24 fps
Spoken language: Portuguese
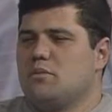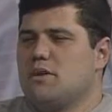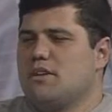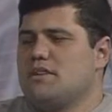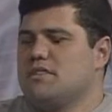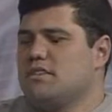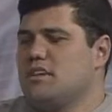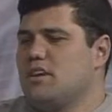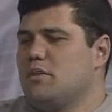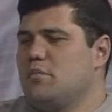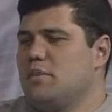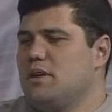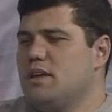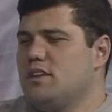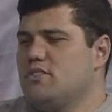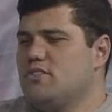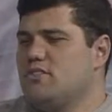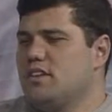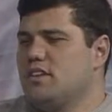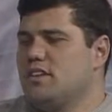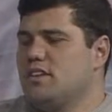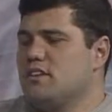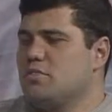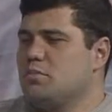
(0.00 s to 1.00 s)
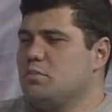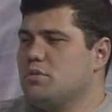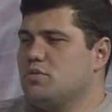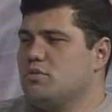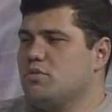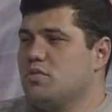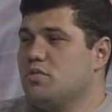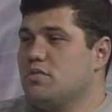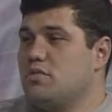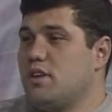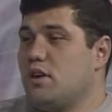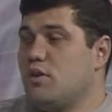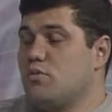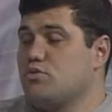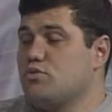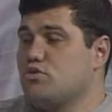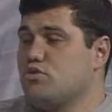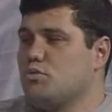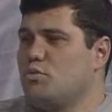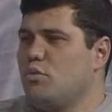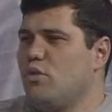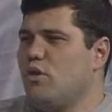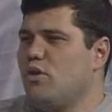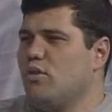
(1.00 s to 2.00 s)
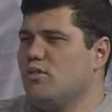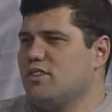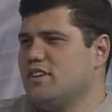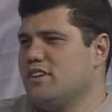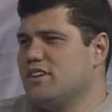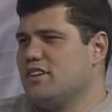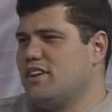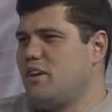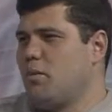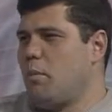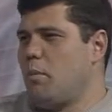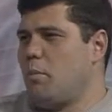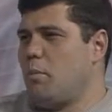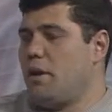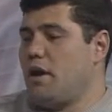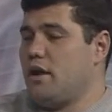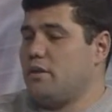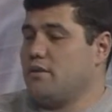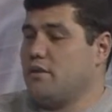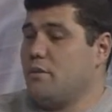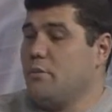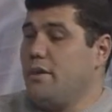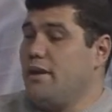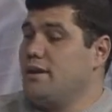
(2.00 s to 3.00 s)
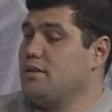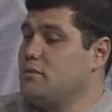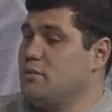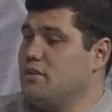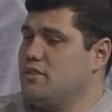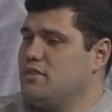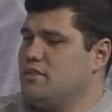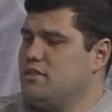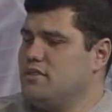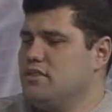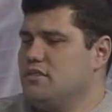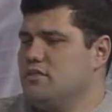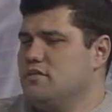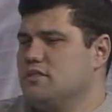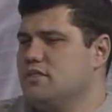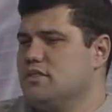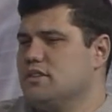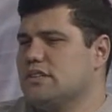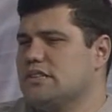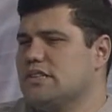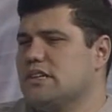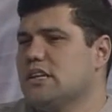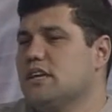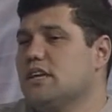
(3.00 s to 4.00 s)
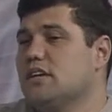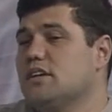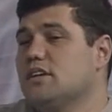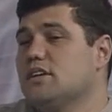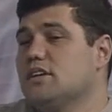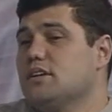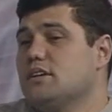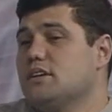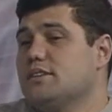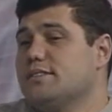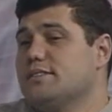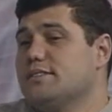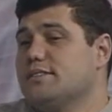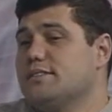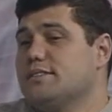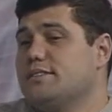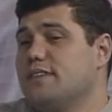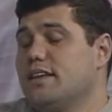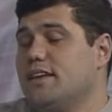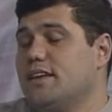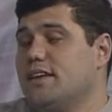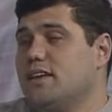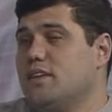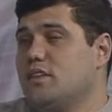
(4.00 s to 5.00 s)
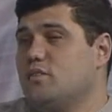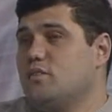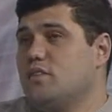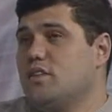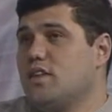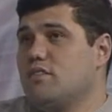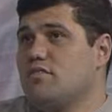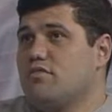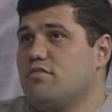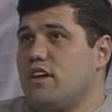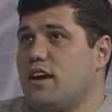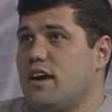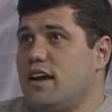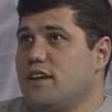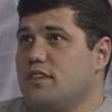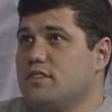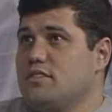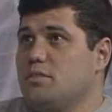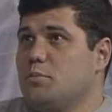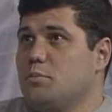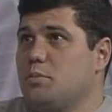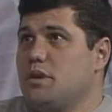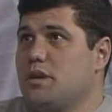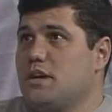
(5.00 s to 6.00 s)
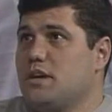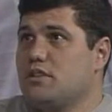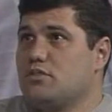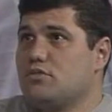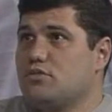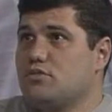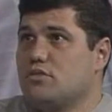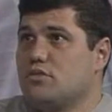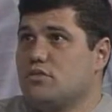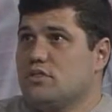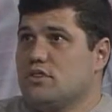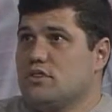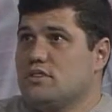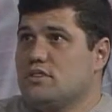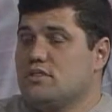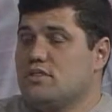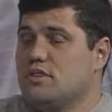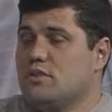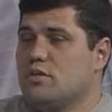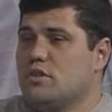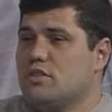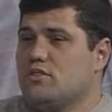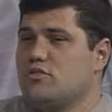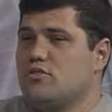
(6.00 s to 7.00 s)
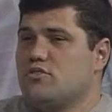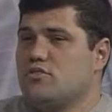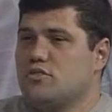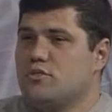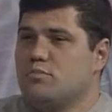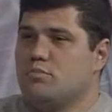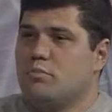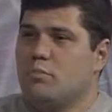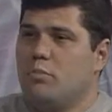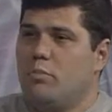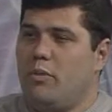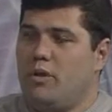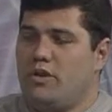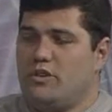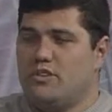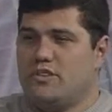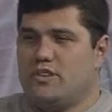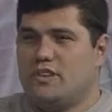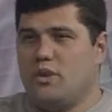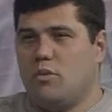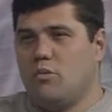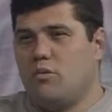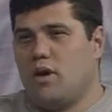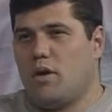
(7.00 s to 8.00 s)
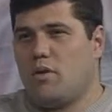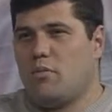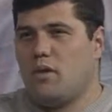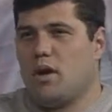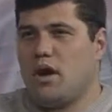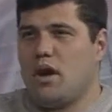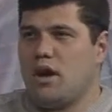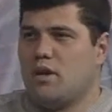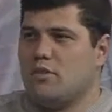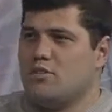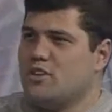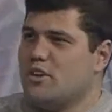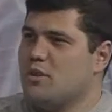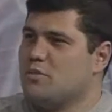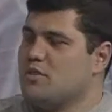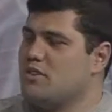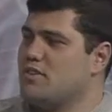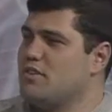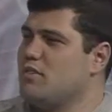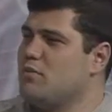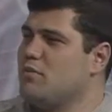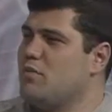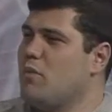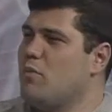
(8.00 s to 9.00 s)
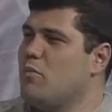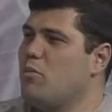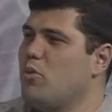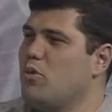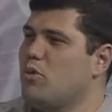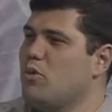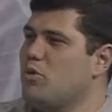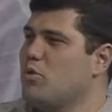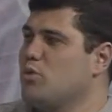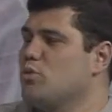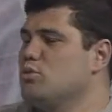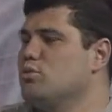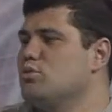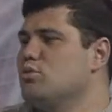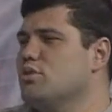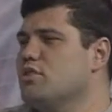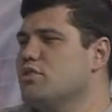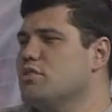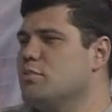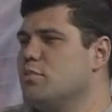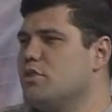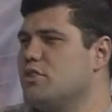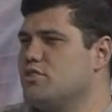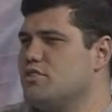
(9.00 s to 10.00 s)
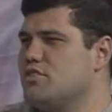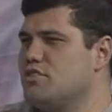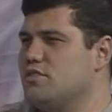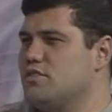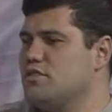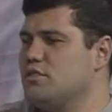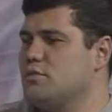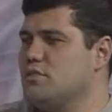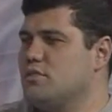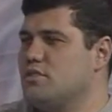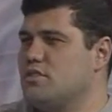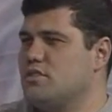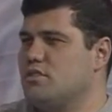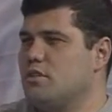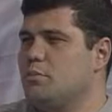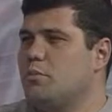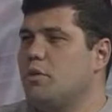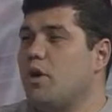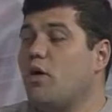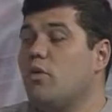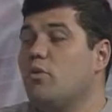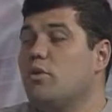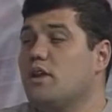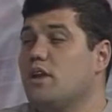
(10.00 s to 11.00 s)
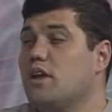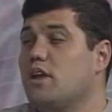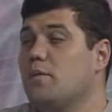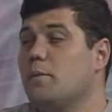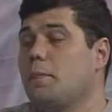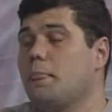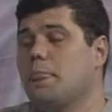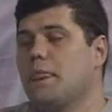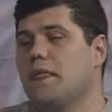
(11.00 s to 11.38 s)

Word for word: basicamente, entre as pessoas é o futebol, né, que é uma prática mais massiva. Isso tem várias implicações. Né? A gente pode ter uma, uma, digamos assim, uma monocultura esportiva no município é ruim.